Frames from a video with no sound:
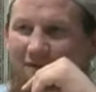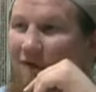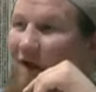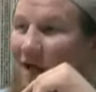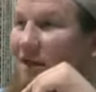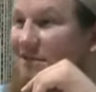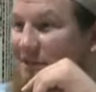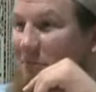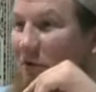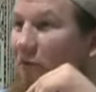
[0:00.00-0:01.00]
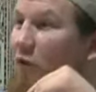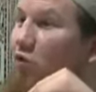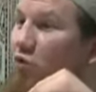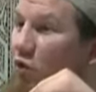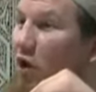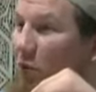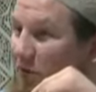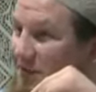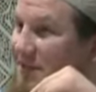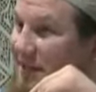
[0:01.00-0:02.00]
Weil Allah sagt,
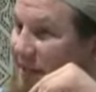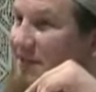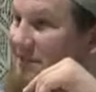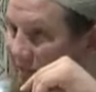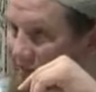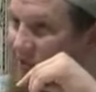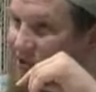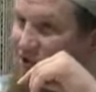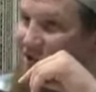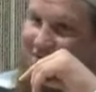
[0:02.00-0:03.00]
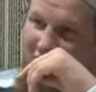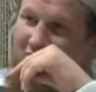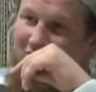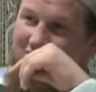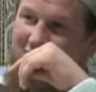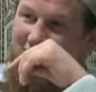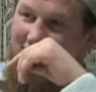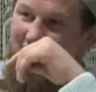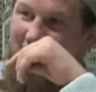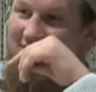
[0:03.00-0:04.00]
das sagt ein richtiges Wort.
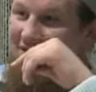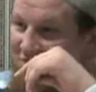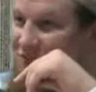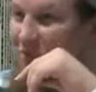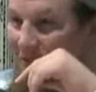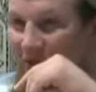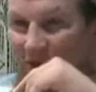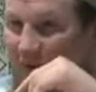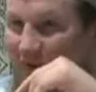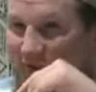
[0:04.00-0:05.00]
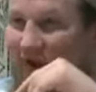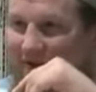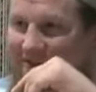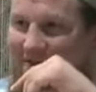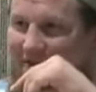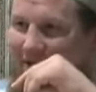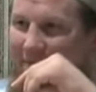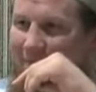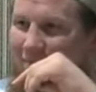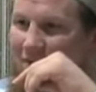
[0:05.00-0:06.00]
Das heißt, ich muss über die Religion die Wahrheit sagen.
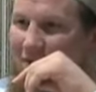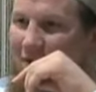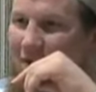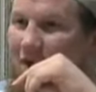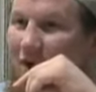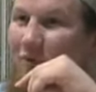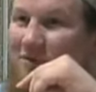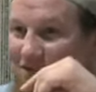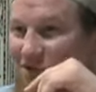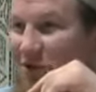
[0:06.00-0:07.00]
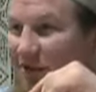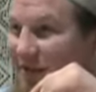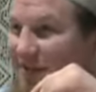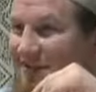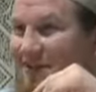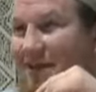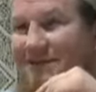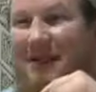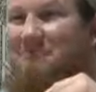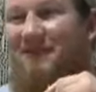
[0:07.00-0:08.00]
Und das Schöne ist,
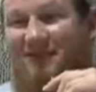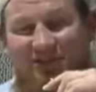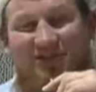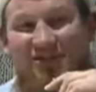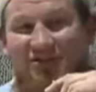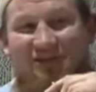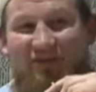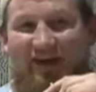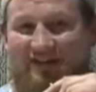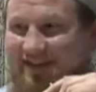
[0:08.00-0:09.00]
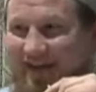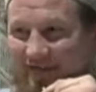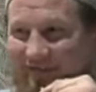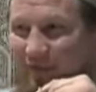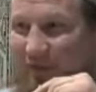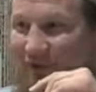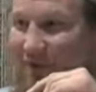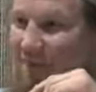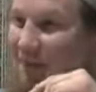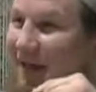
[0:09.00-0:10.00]
selbst wenn ich ihnen nicht die Wahrheit sagen
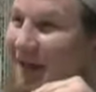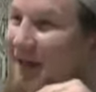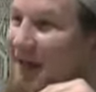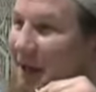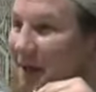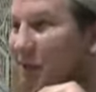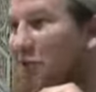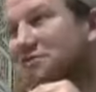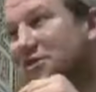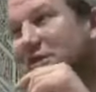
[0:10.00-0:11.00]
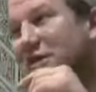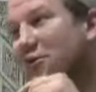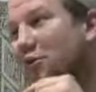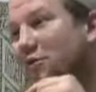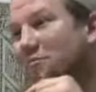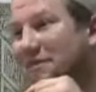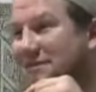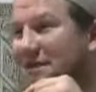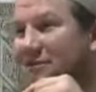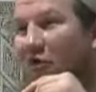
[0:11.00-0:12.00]
würde, unsere Religion
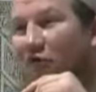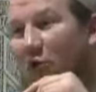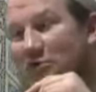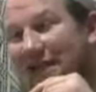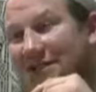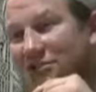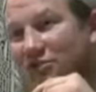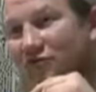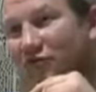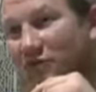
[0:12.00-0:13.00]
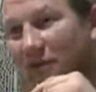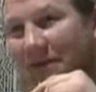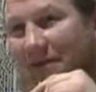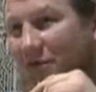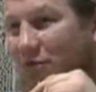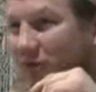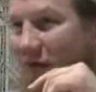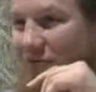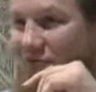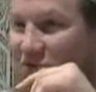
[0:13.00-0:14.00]
basiert auf authentischen Fundamenten,
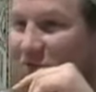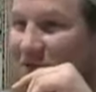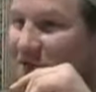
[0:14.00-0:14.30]
Koran und Sunnah.